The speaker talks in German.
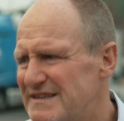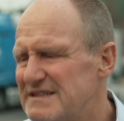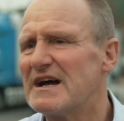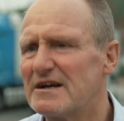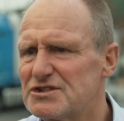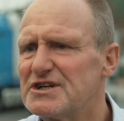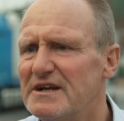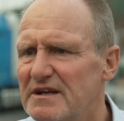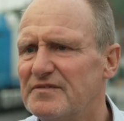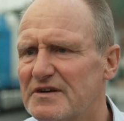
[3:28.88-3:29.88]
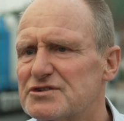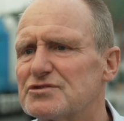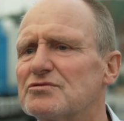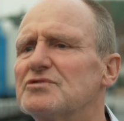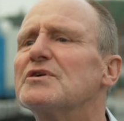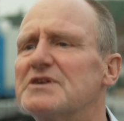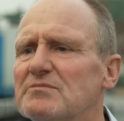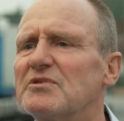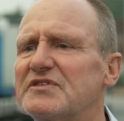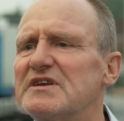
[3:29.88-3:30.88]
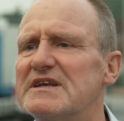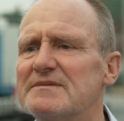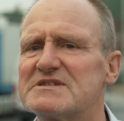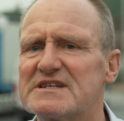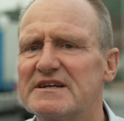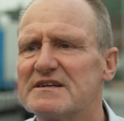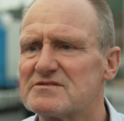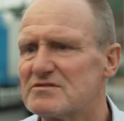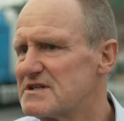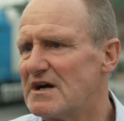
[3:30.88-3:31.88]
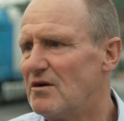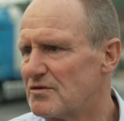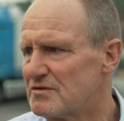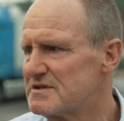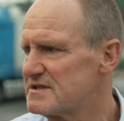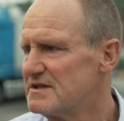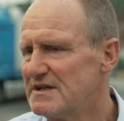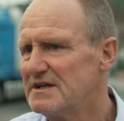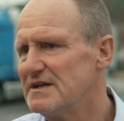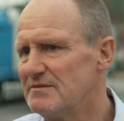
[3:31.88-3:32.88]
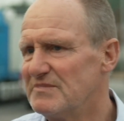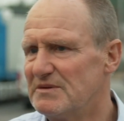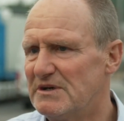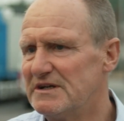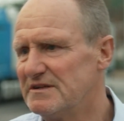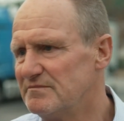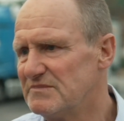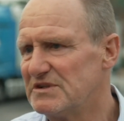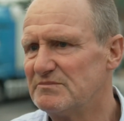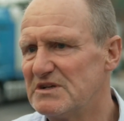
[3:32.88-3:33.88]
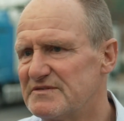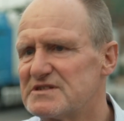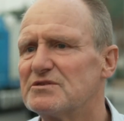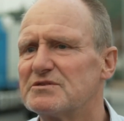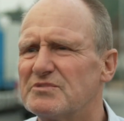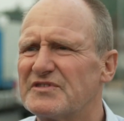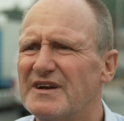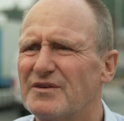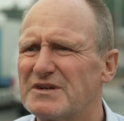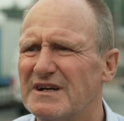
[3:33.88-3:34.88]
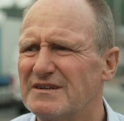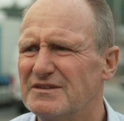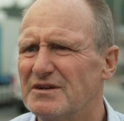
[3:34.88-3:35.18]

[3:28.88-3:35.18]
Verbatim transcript: Die Tankstelleninfrastruktur, die muss gegeben sein, dass unsere Autos eben immer im, im gewissen Rhythmus halt auch tanken